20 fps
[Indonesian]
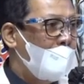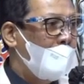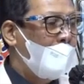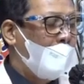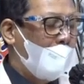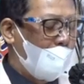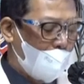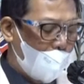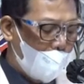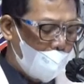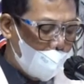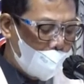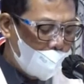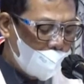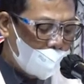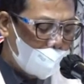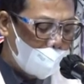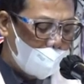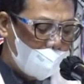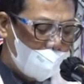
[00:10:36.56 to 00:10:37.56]

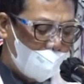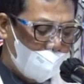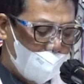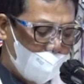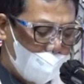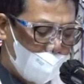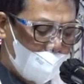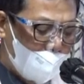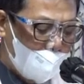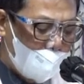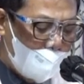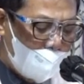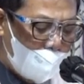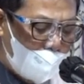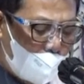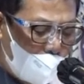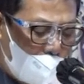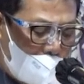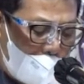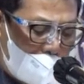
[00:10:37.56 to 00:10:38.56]
lolos
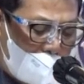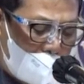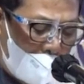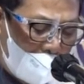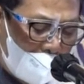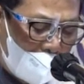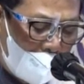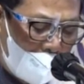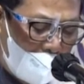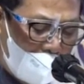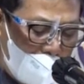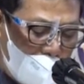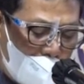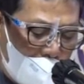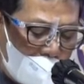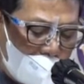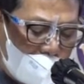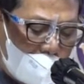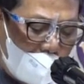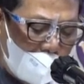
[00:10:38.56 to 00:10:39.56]
program magang
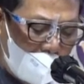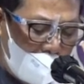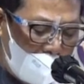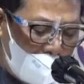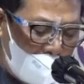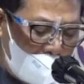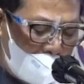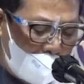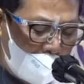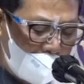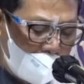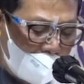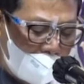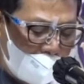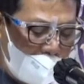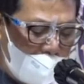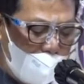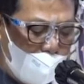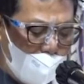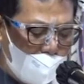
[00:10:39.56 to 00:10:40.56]
bersertifikat
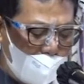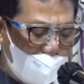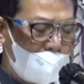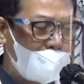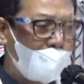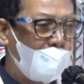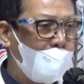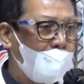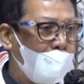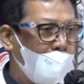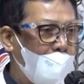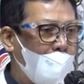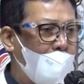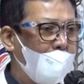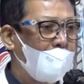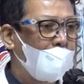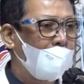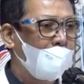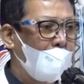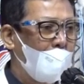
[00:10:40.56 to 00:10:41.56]
kampus merdeka
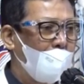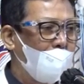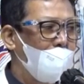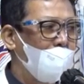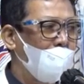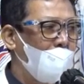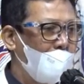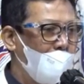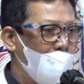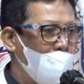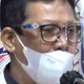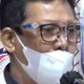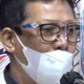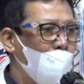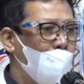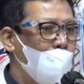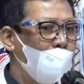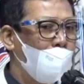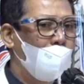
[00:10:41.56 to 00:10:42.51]
tahun 2021